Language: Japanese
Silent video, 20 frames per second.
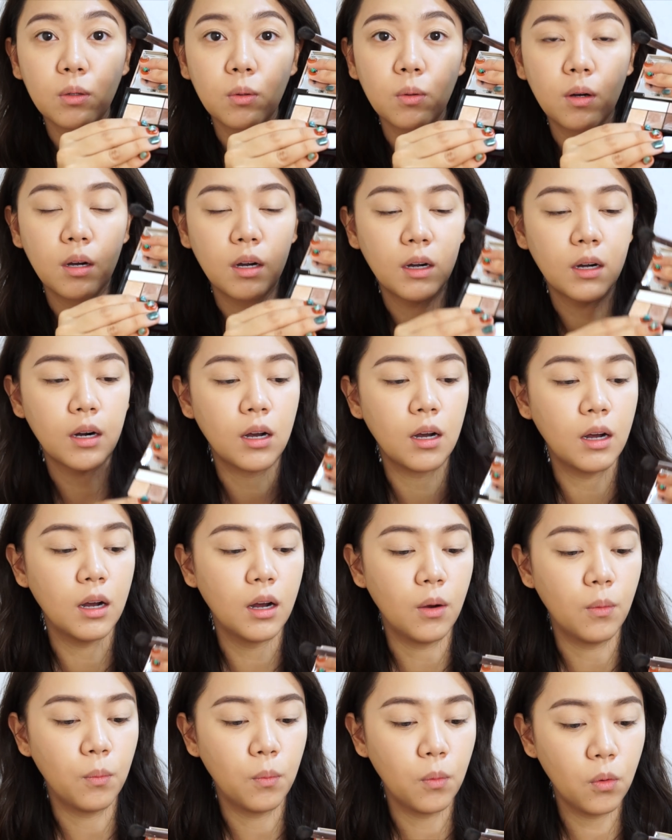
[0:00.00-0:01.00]
の
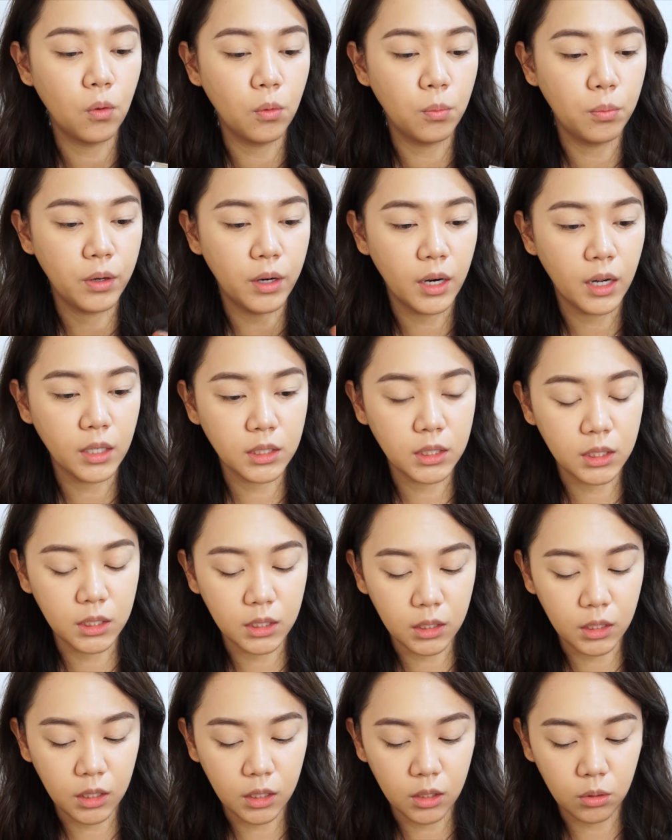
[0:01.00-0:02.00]
カラーを
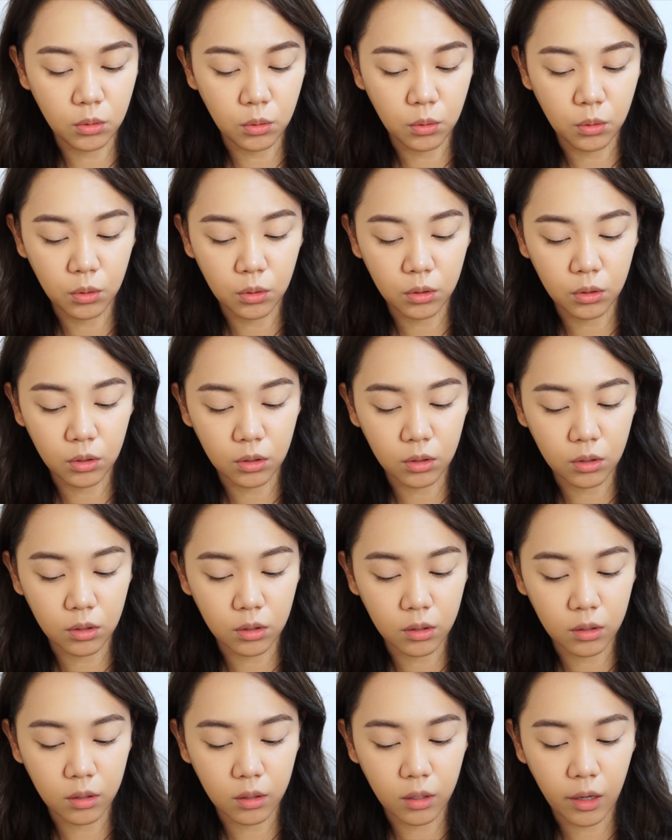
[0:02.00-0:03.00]
ブラシに
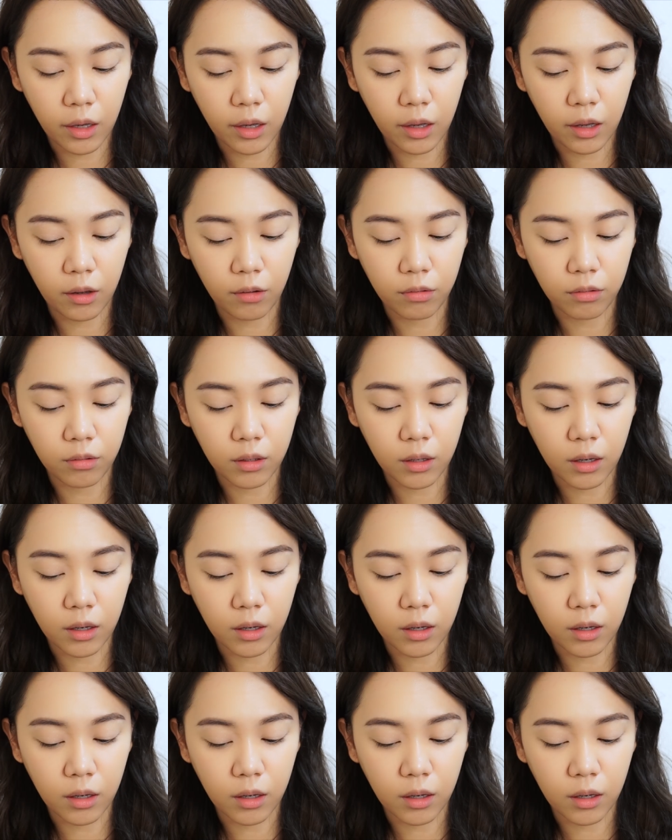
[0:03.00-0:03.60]
取って、